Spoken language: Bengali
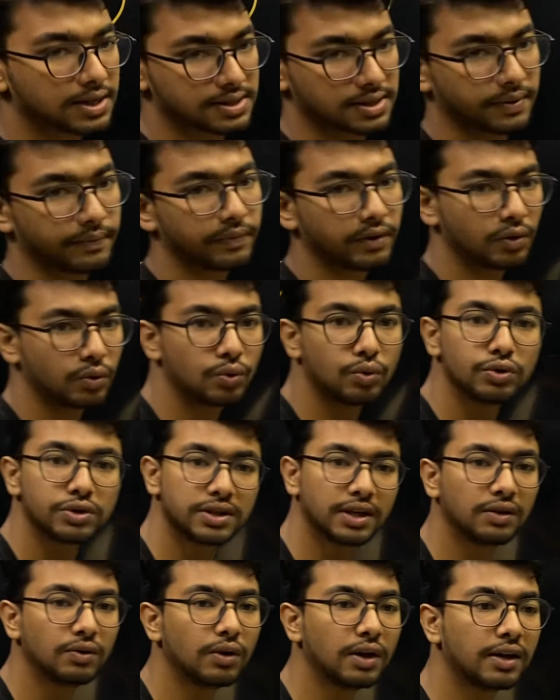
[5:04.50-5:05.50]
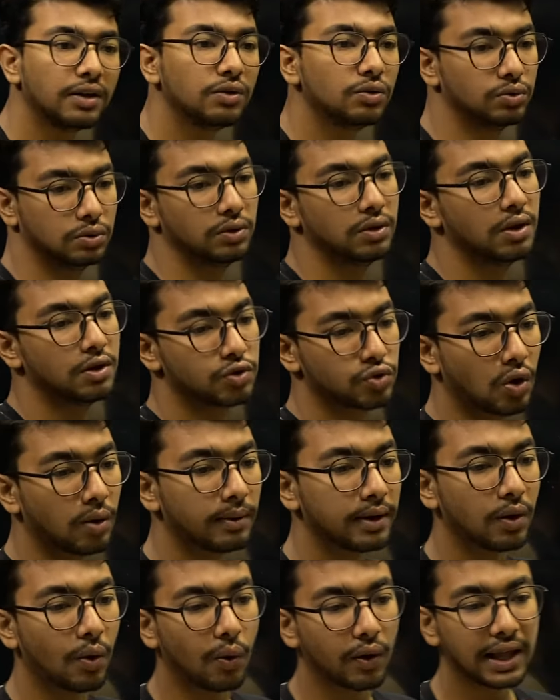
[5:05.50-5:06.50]
আছে কোশ্চেনগুলো কিন্তু
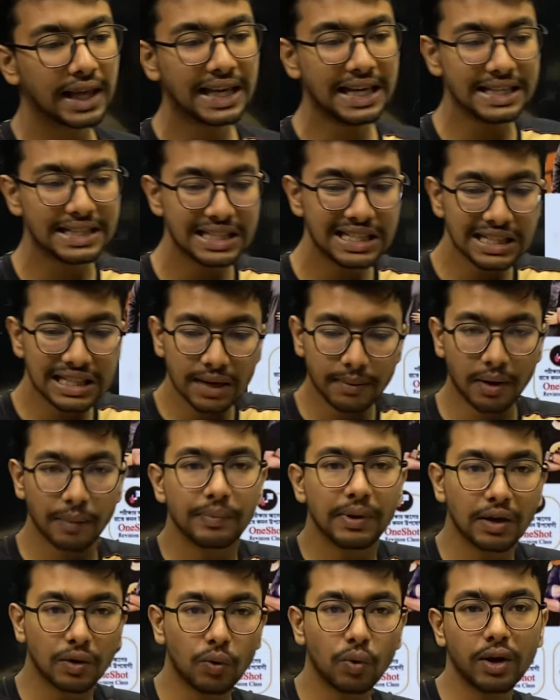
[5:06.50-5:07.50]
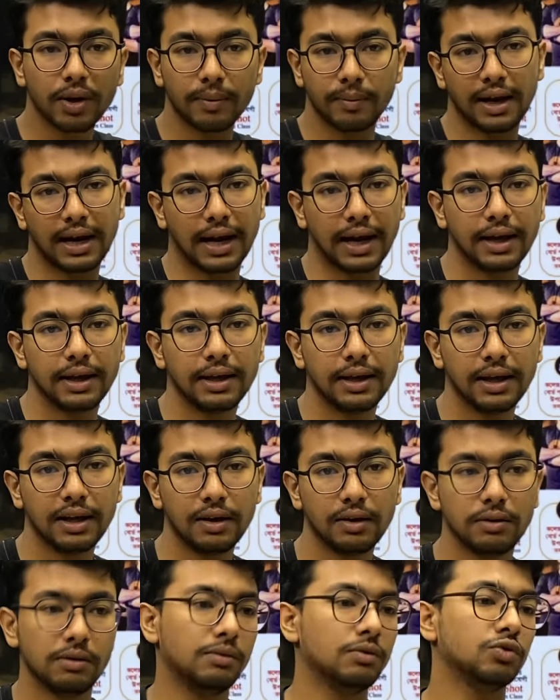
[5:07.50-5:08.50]
সবাই অনেকে চিন্তা ভাবনা করে বানায়
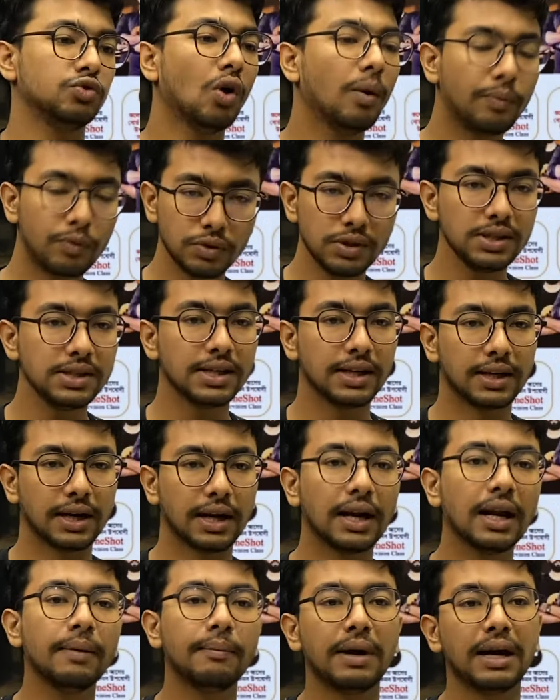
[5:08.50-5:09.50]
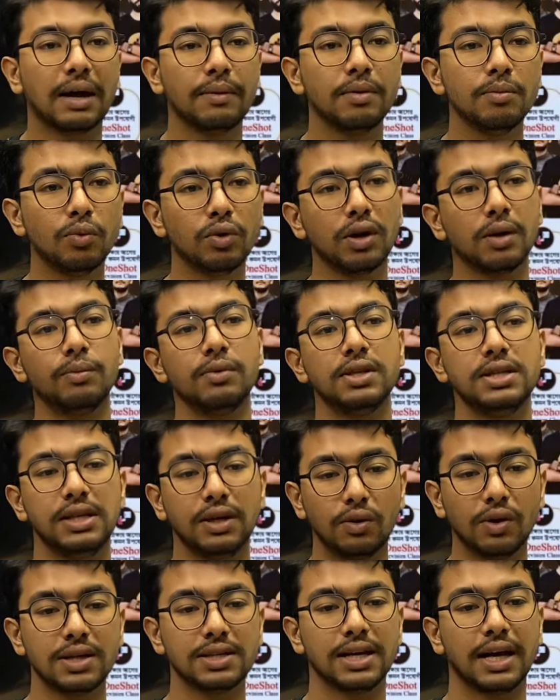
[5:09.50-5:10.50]
সব কোচিং সেন্টার না বাট আমি মোটামুটি
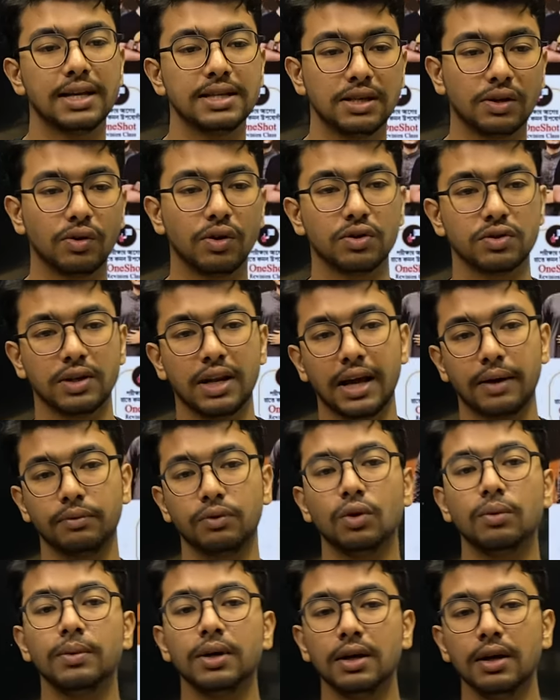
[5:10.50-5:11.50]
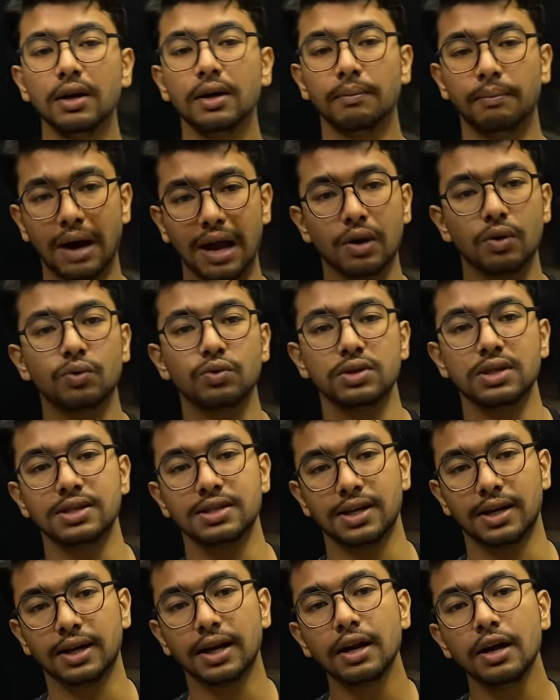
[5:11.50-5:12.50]
যেগুলো জানি যেগুলো আসলে একদমই ভালো কোচিং
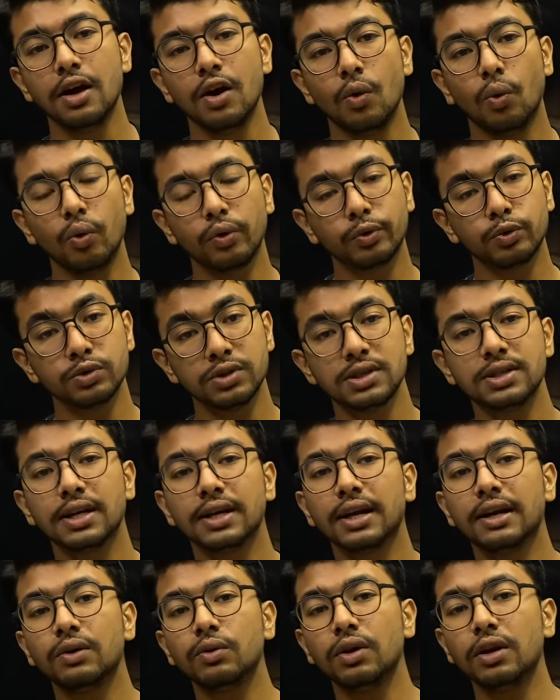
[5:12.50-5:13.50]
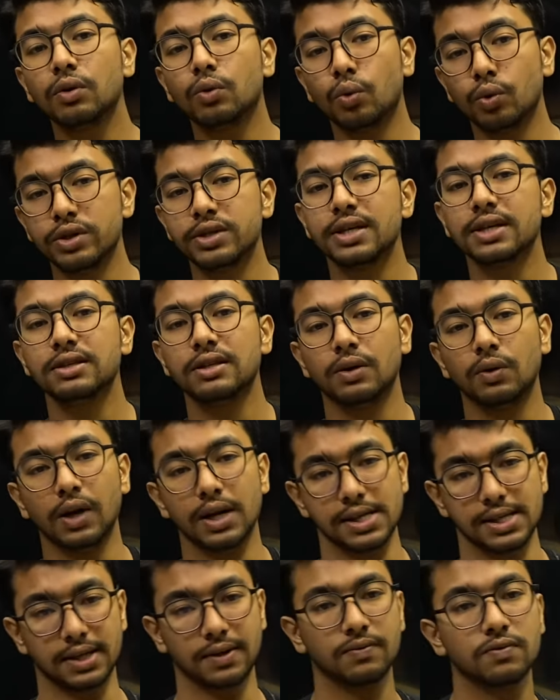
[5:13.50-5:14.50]
সেন্টার ওই কোচিং সেন্টারগুলোর কোশ্চেন যেগুলো
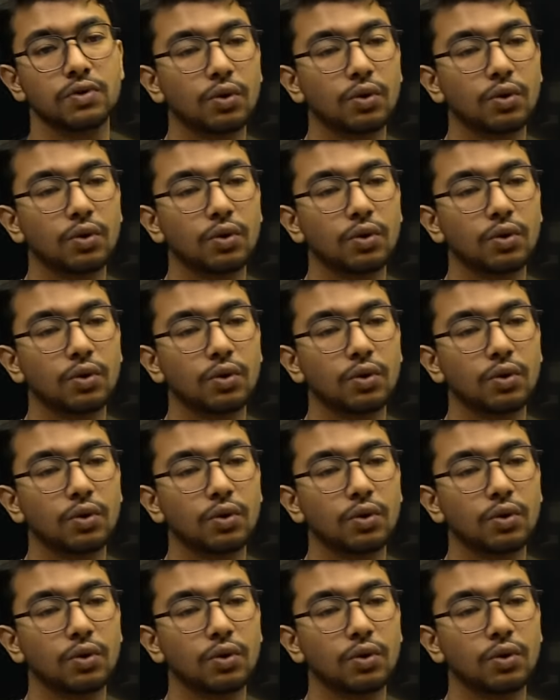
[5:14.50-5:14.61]
আছে সো